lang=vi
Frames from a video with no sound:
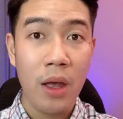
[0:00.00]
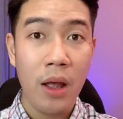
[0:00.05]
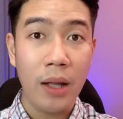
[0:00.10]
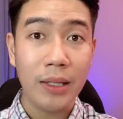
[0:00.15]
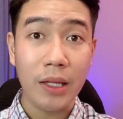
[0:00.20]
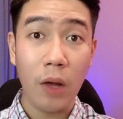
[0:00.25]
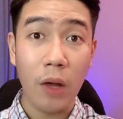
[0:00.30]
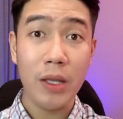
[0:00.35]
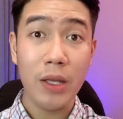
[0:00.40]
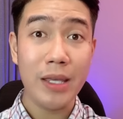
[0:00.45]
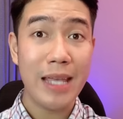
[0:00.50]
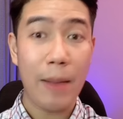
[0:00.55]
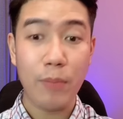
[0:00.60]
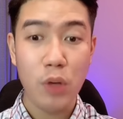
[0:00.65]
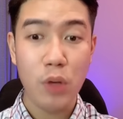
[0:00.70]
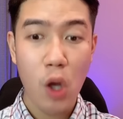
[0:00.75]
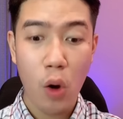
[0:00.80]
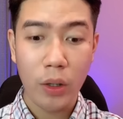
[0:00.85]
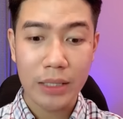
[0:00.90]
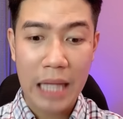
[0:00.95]
tự nhiên nhập
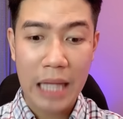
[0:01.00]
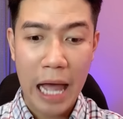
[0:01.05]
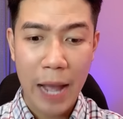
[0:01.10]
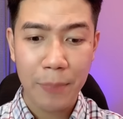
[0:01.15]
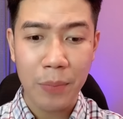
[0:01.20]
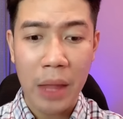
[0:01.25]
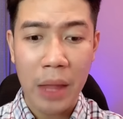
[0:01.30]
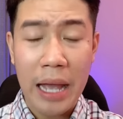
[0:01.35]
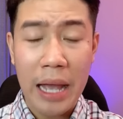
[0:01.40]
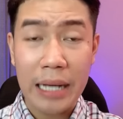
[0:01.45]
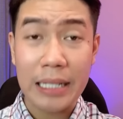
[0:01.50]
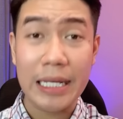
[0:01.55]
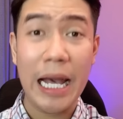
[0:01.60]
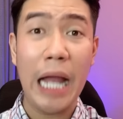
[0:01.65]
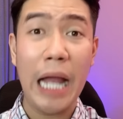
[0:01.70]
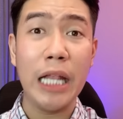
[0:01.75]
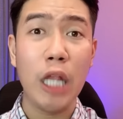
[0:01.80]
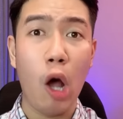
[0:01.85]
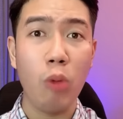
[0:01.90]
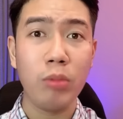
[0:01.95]
vô người ta cái anh
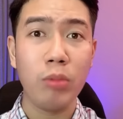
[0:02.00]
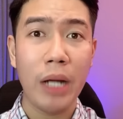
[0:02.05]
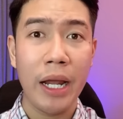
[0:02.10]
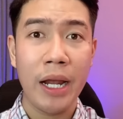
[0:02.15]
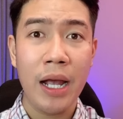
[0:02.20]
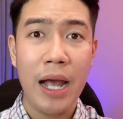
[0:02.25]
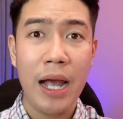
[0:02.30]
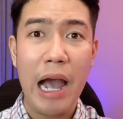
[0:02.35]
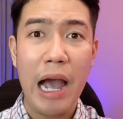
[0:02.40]
hùng này á